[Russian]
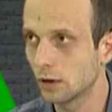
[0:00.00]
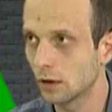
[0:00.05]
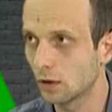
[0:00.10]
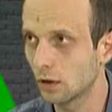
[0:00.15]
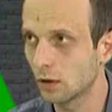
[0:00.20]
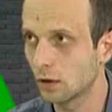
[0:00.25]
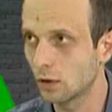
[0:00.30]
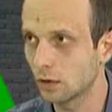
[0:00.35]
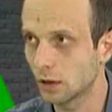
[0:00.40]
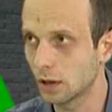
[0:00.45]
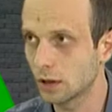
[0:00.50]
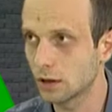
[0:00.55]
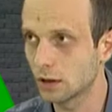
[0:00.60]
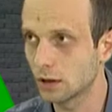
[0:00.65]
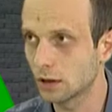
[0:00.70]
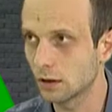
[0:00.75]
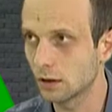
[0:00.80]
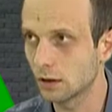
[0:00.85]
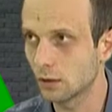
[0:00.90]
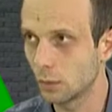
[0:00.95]
дорог у
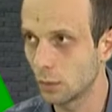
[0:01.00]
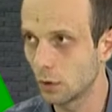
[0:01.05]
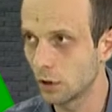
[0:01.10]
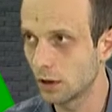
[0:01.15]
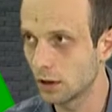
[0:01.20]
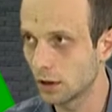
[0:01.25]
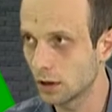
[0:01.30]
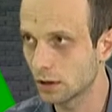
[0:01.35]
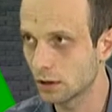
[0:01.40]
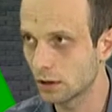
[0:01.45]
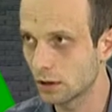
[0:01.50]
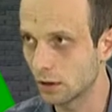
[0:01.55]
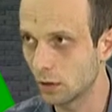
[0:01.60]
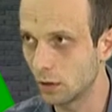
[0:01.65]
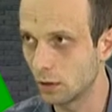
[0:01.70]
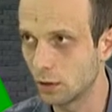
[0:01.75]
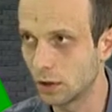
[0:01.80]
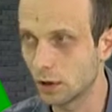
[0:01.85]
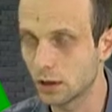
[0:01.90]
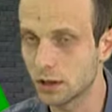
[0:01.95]
нас по Одесской
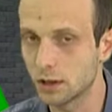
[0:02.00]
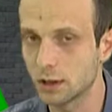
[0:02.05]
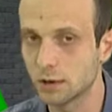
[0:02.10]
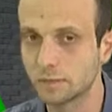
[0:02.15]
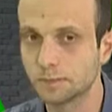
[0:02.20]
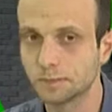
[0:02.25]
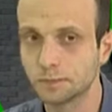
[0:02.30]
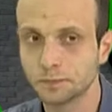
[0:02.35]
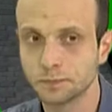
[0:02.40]
области.